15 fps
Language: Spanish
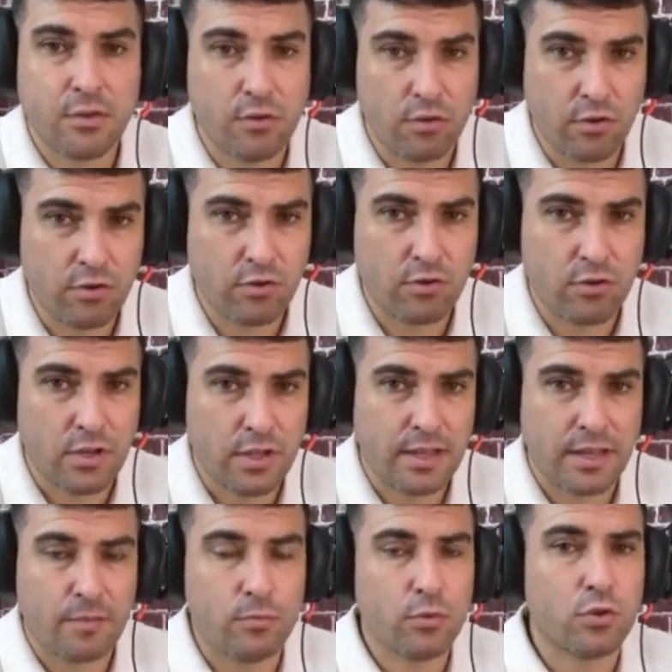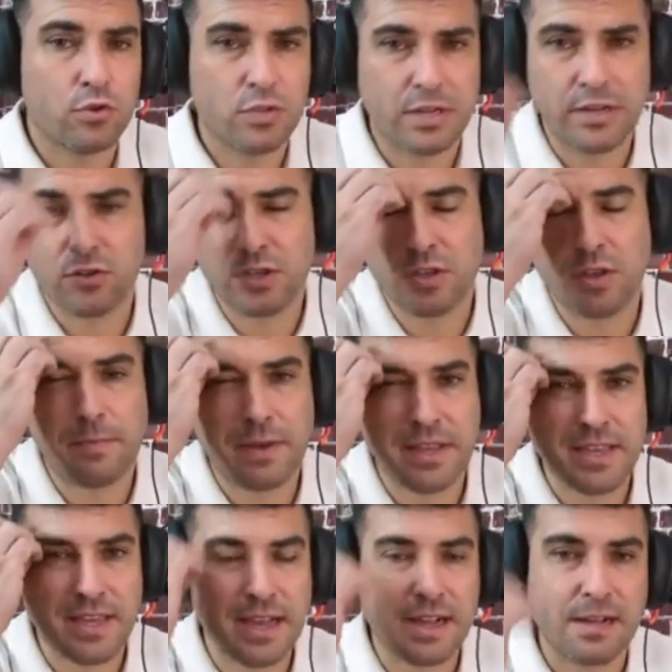No, no, no. El Mundo González no se ha ido a
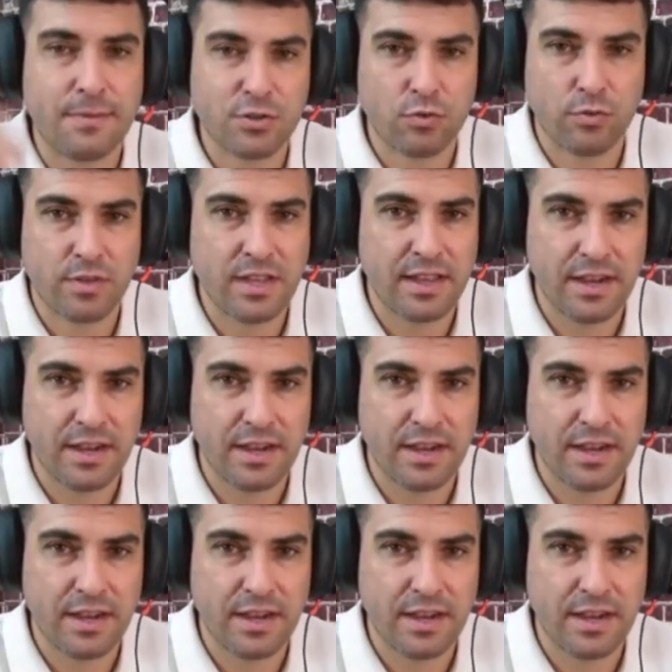España a acabar sus días en